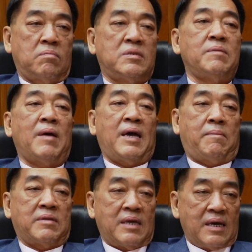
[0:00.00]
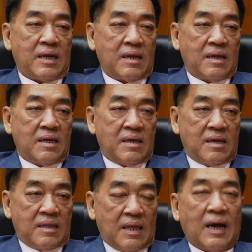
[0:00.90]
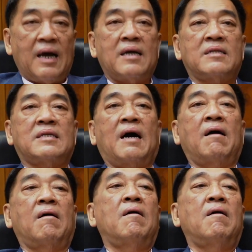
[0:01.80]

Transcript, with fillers: 21ประเทศนะทั้ง